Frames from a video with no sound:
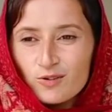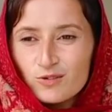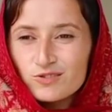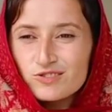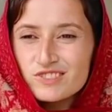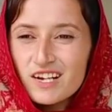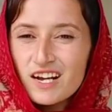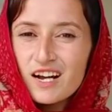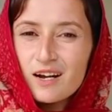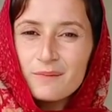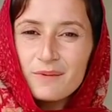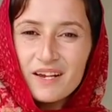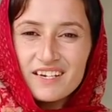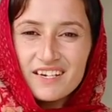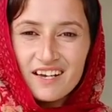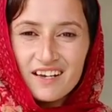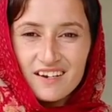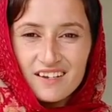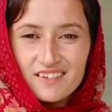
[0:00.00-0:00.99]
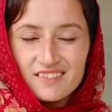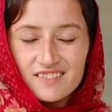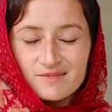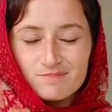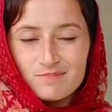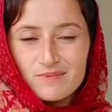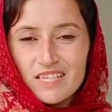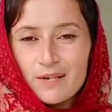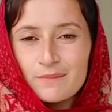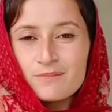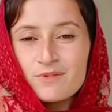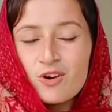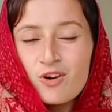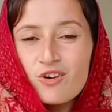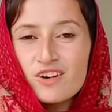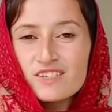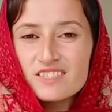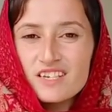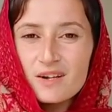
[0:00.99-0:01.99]
और उसका हमें अठारह मतलब
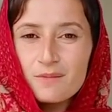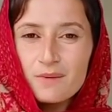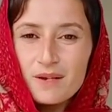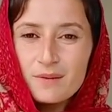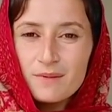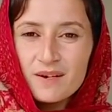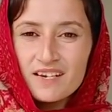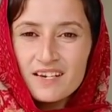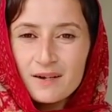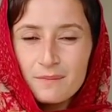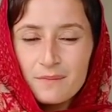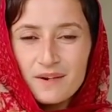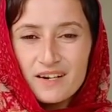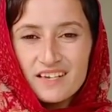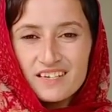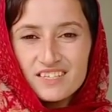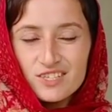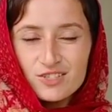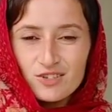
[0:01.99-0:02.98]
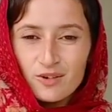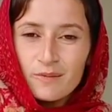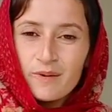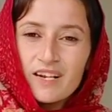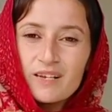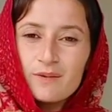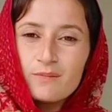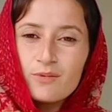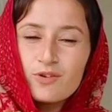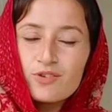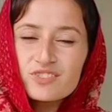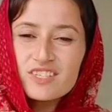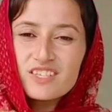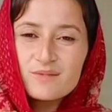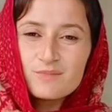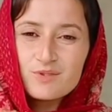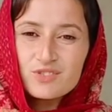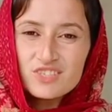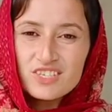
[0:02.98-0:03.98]
नौ हज़ार बिल भरना पड़े ये तो हमारे लिए
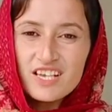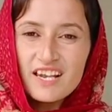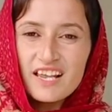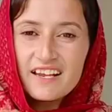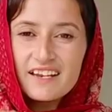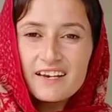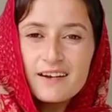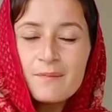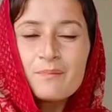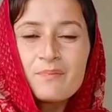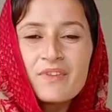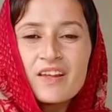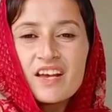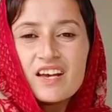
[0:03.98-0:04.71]
बहुत ज़्यादा मुश्किल है ना